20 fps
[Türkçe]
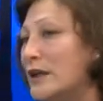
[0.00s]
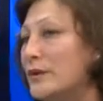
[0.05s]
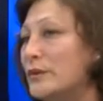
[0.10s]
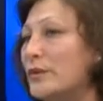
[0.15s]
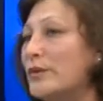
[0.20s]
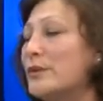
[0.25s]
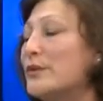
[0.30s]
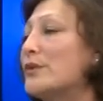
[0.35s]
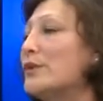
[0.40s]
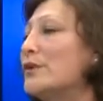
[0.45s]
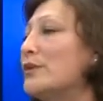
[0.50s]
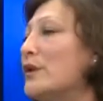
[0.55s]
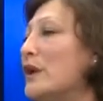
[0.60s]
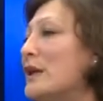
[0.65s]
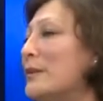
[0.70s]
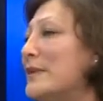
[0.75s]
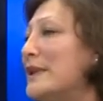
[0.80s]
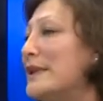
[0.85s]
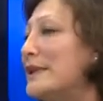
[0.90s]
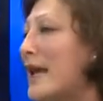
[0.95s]
Doğrusu
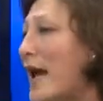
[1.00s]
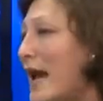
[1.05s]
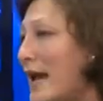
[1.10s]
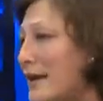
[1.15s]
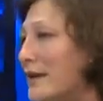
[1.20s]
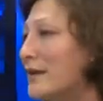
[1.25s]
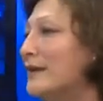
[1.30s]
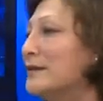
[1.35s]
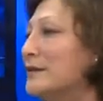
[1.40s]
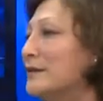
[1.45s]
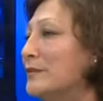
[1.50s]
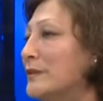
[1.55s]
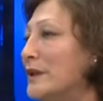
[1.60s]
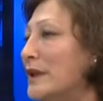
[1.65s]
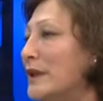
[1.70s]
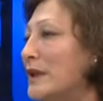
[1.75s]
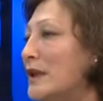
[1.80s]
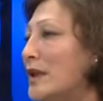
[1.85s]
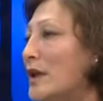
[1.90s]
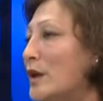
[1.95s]
biz her
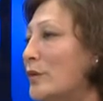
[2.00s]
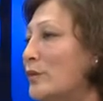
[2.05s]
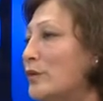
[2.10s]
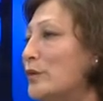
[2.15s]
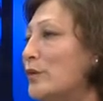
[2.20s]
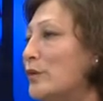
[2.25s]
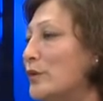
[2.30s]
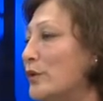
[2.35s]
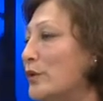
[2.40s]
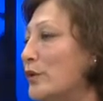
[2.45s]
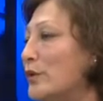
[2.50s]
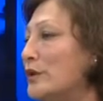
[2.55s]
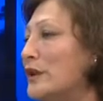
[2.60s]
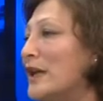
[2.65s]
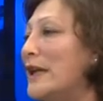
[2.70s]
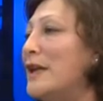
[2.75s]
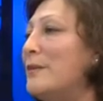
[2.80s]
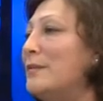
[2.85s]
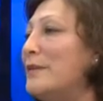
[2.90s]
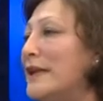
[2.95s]
adımda bu e,
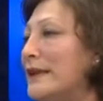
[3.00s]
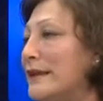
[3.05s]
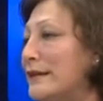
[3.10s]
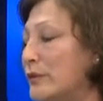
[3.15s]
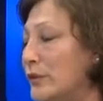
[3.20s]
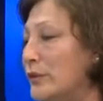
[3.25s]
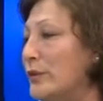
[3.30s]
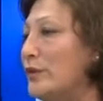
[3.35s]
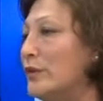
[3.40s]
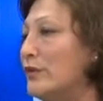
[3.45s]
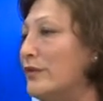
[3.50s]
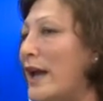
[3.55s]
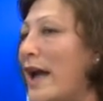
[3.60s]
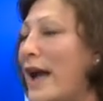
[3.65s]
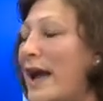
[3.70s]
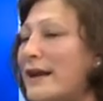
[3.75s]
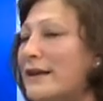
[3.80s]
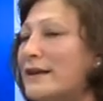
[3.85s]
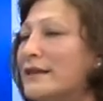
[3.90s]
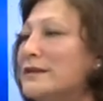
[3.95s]
talepleri duyduk ve
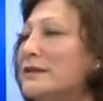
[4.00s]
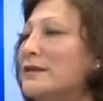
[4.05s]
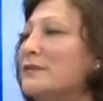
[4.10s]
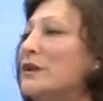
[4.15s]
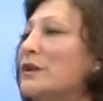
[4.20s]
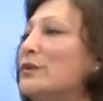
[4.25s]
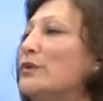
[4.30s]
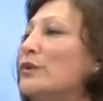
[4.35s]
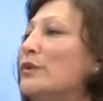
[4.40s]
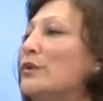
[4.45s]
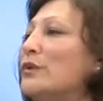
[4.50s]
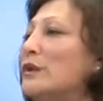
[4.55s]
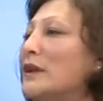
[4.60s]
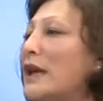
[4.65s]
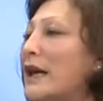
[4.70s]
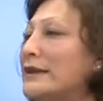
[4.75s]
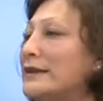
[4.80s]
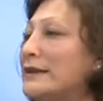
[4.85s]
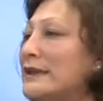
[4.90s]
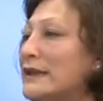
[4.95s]
her adımda
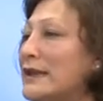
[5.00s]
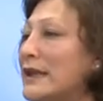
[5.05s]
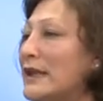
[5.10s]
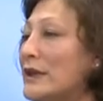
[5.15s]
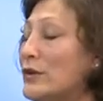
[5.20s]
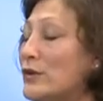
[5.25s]
duygulandık.